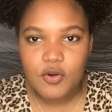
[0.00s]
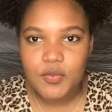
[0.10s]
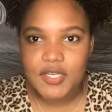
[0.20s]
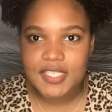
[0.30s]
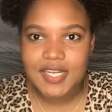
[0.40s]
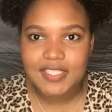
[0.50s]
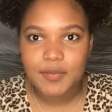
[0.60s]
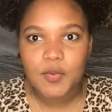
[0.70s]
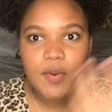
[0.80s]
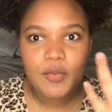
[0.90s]
como que se la
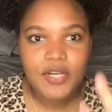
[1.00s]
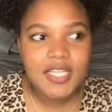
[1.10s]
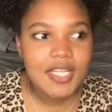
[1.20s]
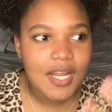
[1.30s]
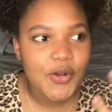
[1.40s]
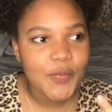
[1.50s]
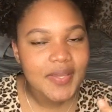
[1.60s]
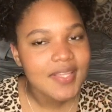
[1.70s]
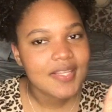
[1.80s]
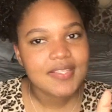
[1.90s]
hacemos más bonita la
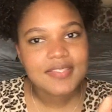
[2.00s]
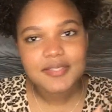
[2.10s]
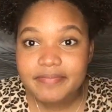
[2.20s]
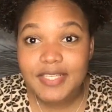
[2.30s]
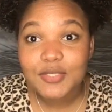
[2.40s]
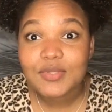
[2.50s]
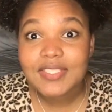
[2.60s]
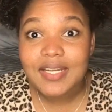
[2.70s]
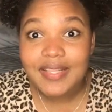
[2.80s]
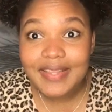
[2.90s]
comida y así. Es un
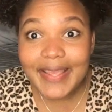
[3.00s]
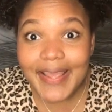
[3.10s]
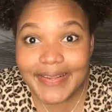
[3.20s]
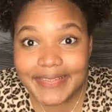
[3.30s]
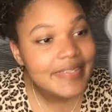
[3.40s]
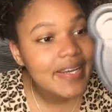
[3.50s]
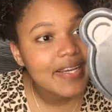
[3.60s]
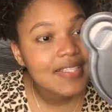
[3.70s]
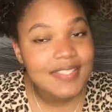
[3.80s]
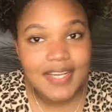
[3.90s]
sartén,
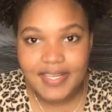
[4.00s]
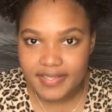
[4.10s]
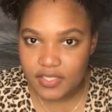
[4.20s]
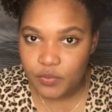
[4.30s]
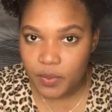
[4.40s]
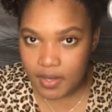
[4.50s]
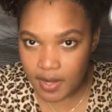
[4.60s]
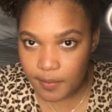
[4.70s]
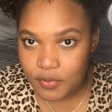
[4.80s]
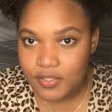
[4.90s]
se calienta súper
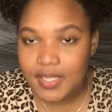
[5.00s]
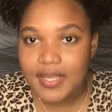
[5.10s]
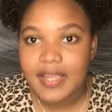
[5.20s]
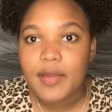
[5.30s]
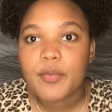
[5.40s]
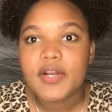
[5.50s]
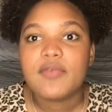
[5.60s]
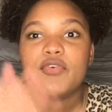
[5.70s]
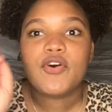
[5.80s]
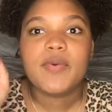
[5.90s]
rápido, o sea que hay que poner el
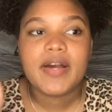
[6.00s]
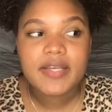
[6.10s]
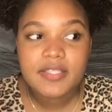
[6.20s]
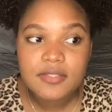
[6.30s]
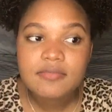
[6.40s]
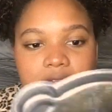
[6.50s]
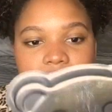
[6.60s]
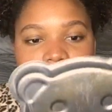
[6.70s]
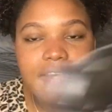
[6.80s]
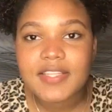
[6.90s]
fuego bajito.
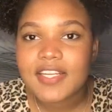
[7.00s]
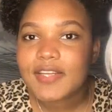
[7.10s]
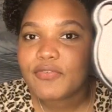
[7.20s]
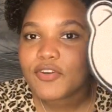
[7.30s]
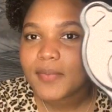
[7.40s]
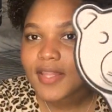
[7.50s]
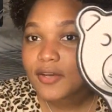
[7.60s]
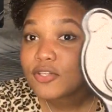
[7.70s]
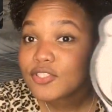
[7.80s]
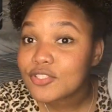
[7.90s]
Eh, tiene forma de
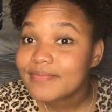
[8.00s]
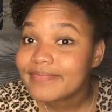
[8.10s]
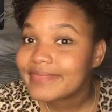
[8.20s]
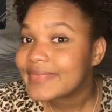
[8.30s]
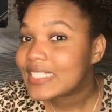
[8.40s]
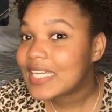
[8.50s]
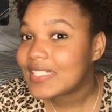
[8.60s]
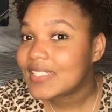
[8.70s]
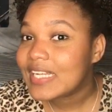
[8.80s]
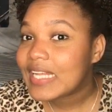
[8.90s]
oso, y
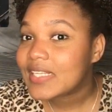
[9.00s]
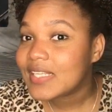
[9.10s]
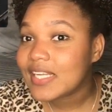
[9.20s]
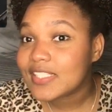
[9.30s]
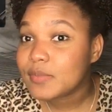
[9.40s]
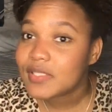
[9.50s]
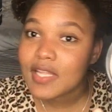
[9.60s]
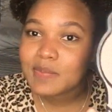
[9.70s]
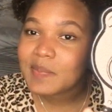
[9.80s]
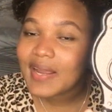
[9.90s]
así le, hacemos
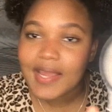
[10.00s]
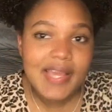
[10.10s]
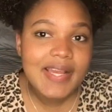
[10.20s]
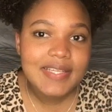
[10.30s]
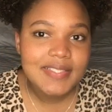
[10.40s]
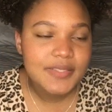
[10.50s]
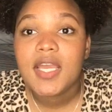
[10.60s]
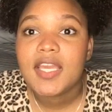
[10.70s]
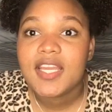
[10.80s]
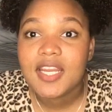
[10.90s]
las panquecas.
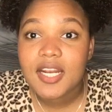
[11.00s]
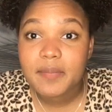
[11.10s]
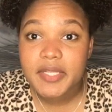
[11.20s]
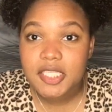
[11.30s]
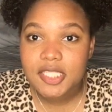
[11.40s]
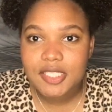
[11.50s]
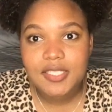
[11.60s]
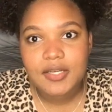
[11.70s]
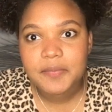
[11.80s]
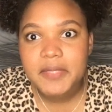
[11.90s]
Y realmente se lo
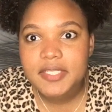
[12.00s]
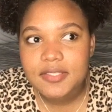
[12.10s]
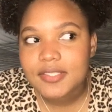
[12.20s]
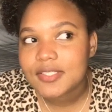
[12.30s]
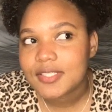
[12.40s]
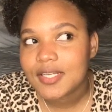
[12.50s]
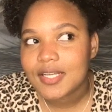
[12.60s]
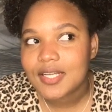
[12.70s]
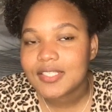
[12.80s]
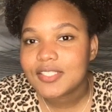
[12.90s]
está comiendo, este,
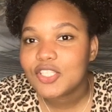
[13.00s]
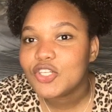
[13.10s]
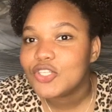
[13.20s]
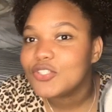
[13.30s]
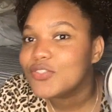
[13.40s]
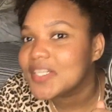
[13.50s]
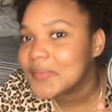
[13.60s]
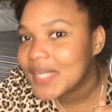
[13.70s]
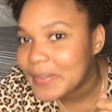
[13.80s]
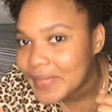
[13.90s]
ha sido una
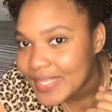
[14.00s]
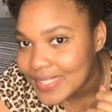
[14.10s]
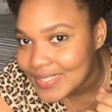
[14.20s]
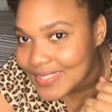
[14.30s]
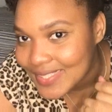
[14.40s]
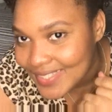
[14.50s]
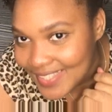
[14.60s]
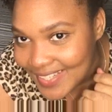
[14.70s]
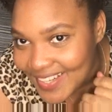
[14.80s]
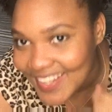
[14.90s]
maravilla este sartén.